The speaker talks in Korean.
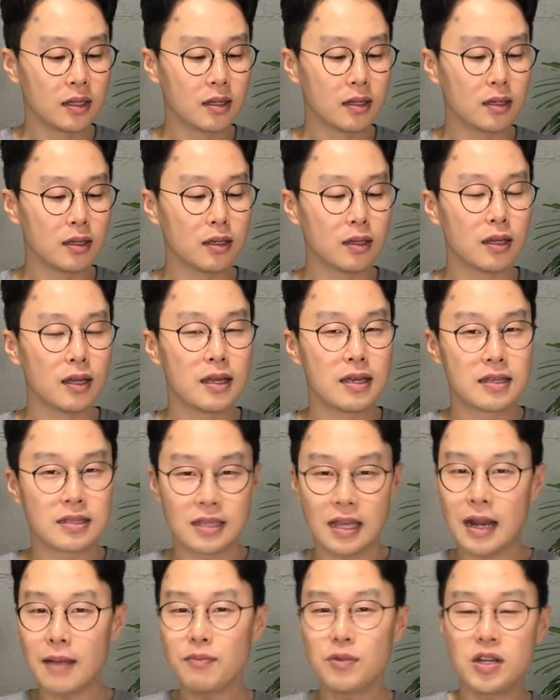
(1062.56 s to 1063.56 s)
그
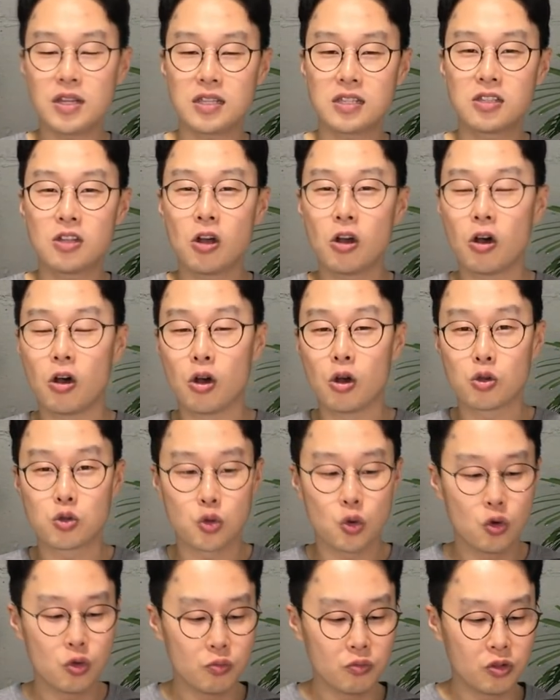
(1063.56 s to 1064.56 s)
사람들이 쓰던 거
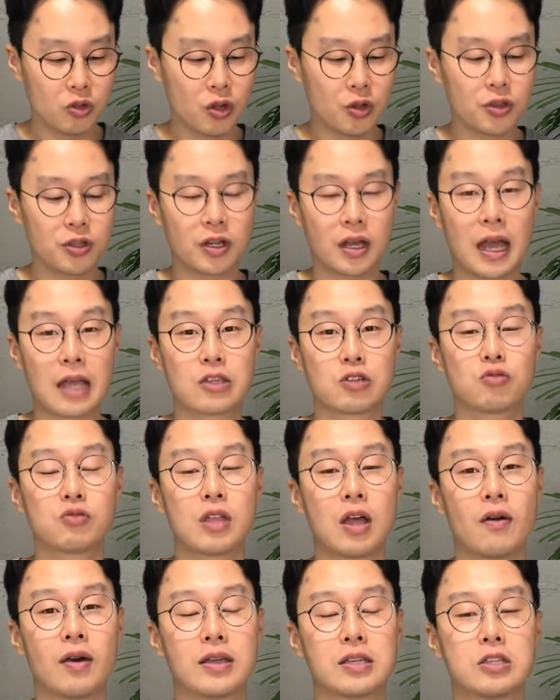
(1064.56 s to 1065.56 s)
좋은 물건들 가지고
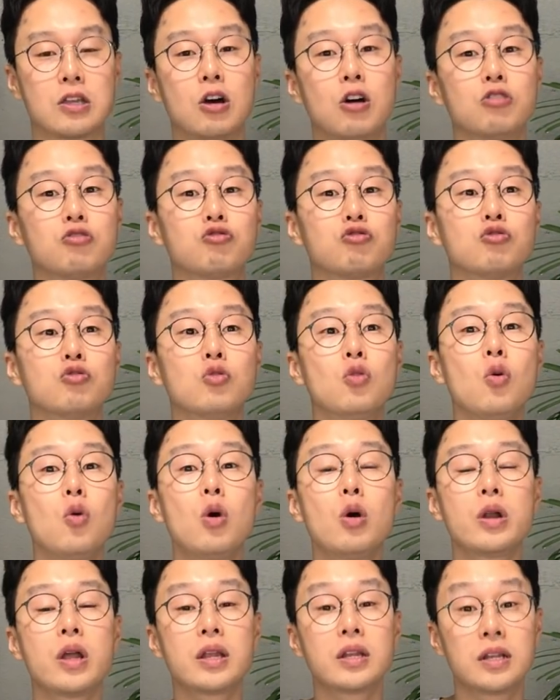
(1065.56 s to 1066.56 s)
나와서 중고
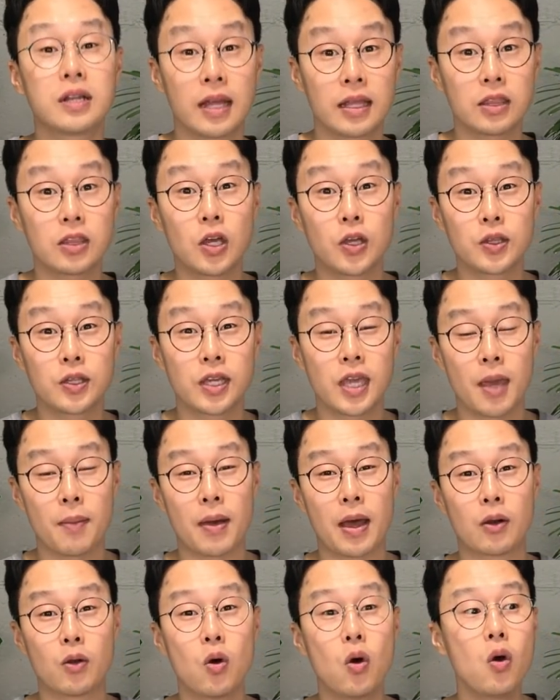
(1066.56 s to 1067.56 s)
거래를 했던 게
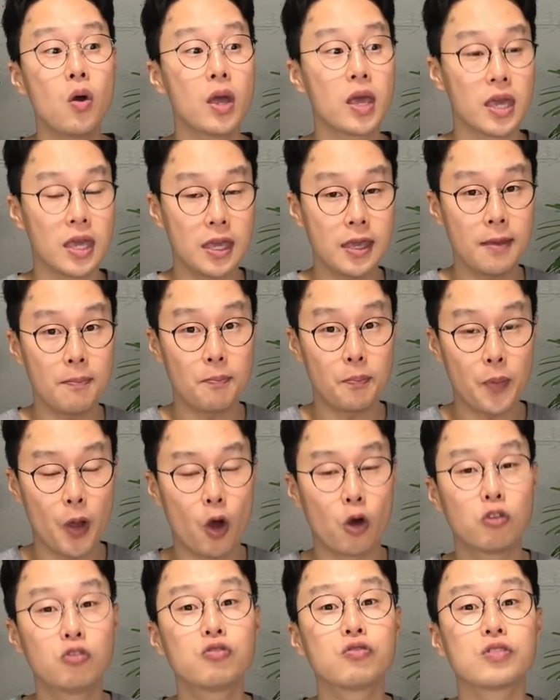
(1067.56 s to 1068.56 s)
바로 이
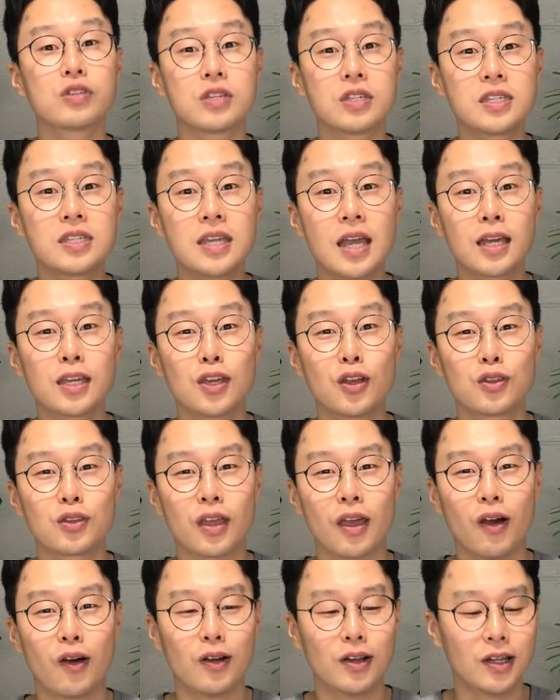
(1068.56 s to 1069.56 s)
벼룩
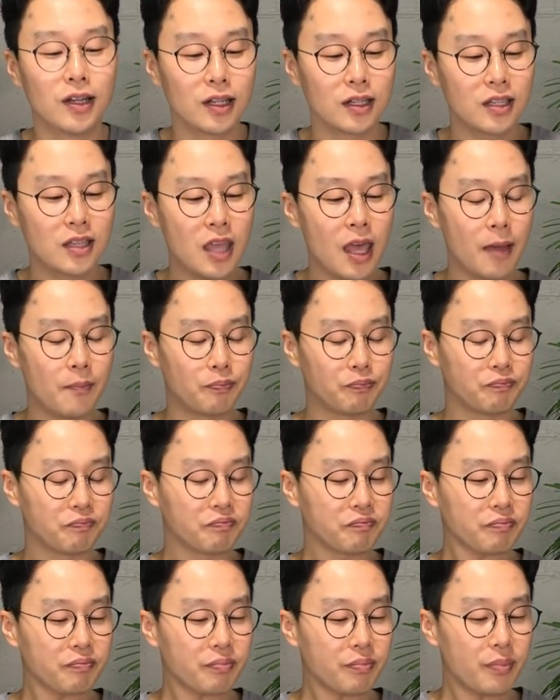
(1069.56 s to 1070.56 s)
시장이었대요. 근데
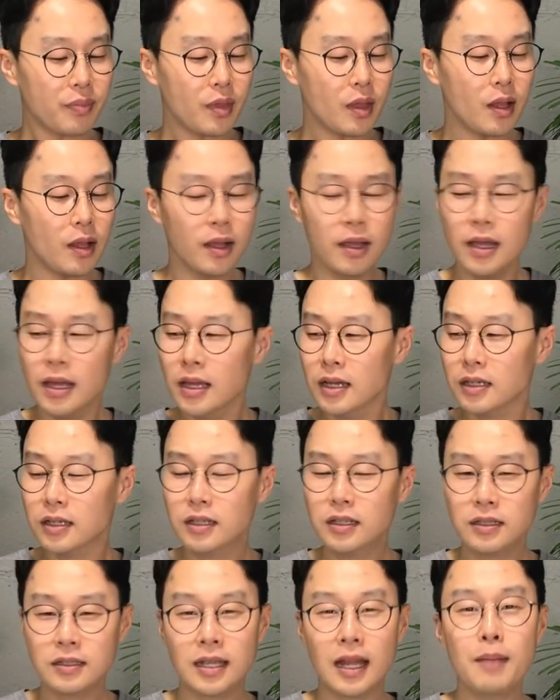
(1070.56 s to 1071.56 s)

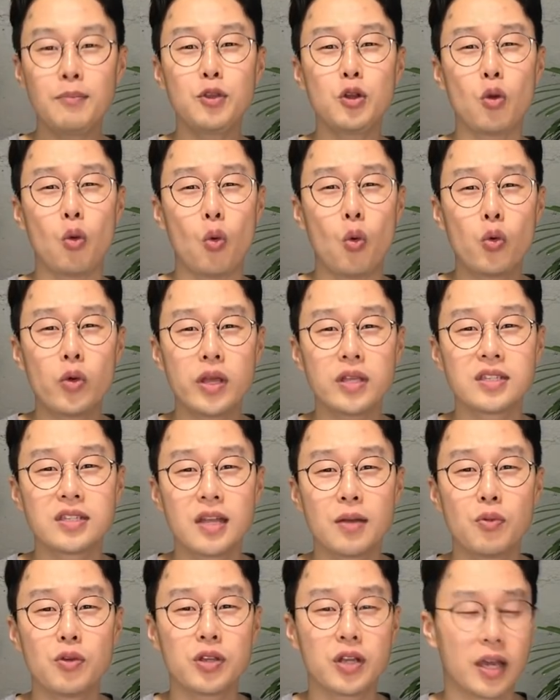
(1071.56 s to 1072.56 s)
그 사람들이 오래
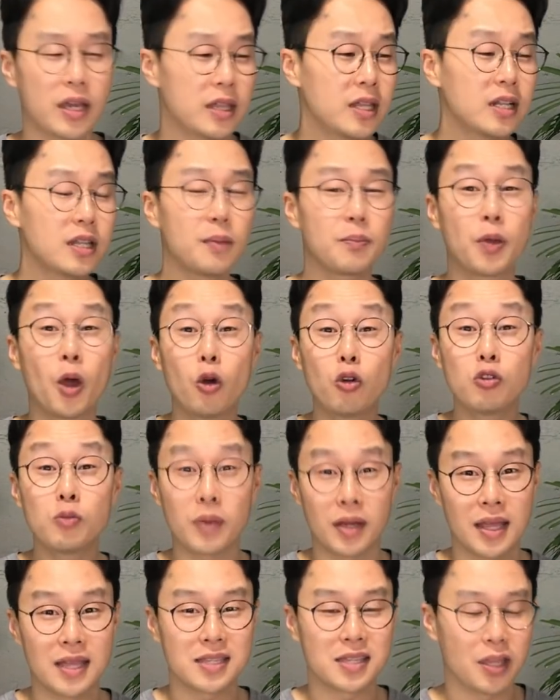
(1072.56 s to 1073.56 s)
쓰다 보니까 옛날 땐 벼룩
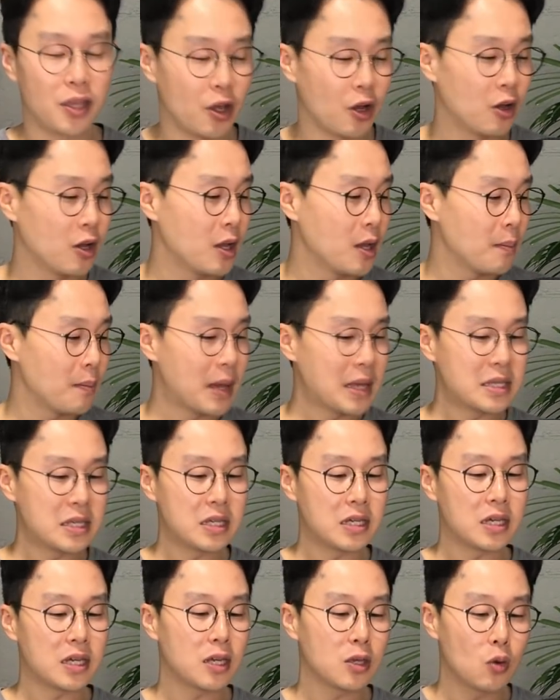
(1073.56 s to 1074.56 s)
많았잖아요.
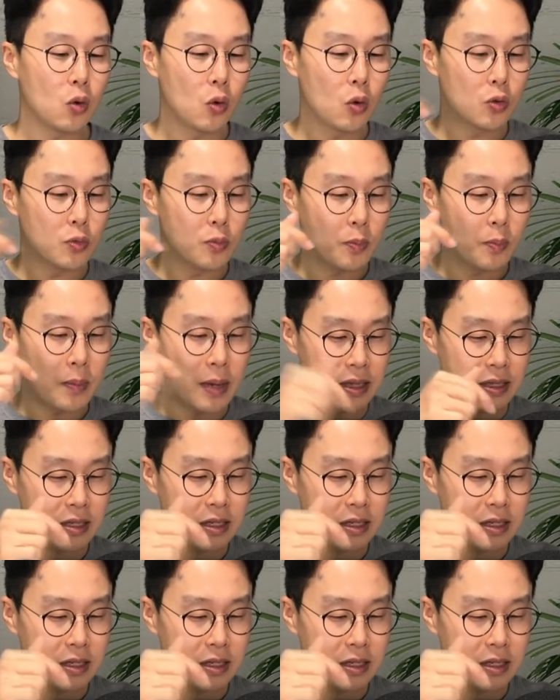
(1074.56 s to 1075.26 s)
마치 요